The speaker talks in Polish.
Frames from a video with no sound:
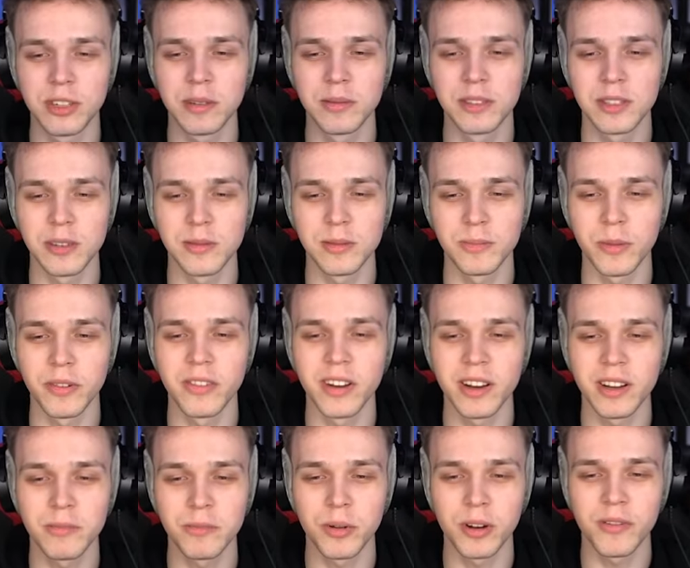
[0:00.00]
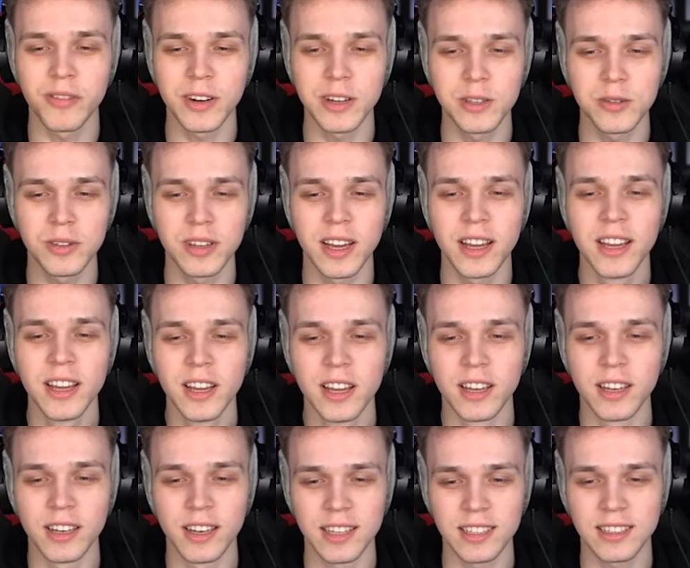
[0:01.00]
w którym z Jonot porywalizuje
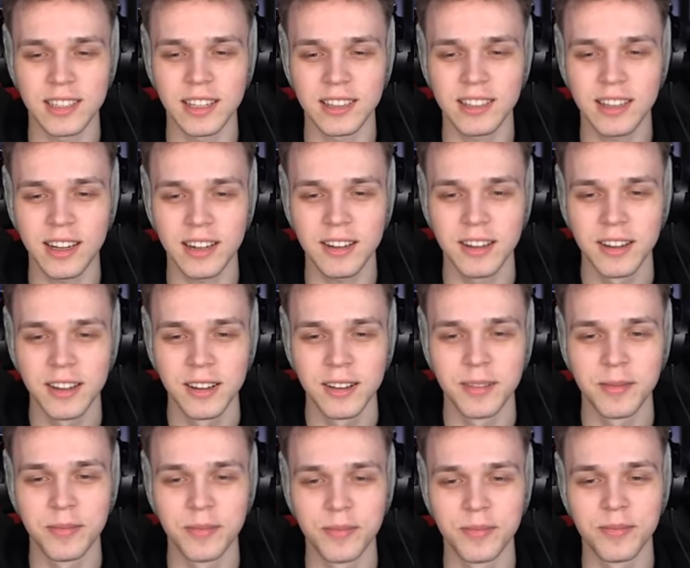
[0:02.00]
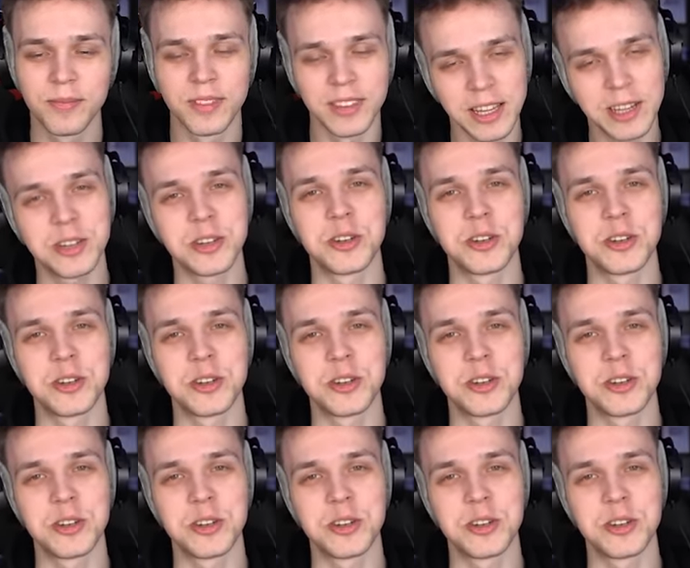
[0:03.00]
y, na, na statkach na